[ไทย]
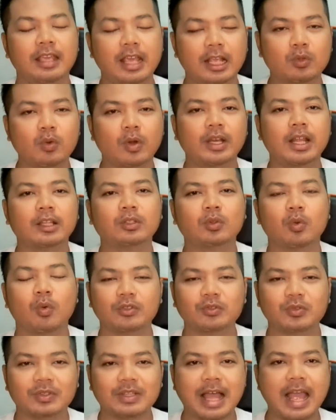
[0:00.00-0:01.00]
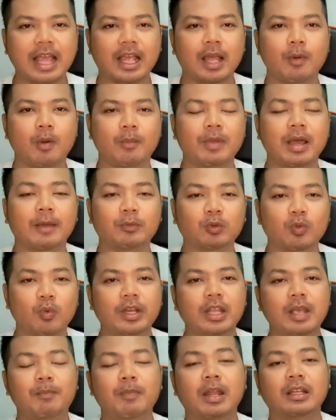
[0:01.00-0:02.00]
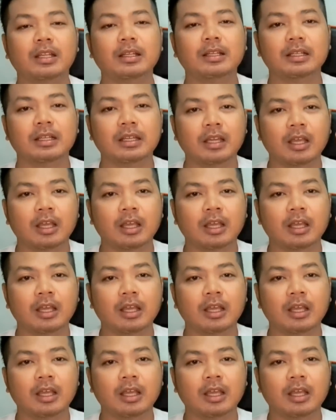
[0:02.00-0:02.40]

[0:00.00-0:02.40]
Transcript: อีกตัวหนึ่งตัวสุดท้ายครับผมนะครับตัวนี้เป็น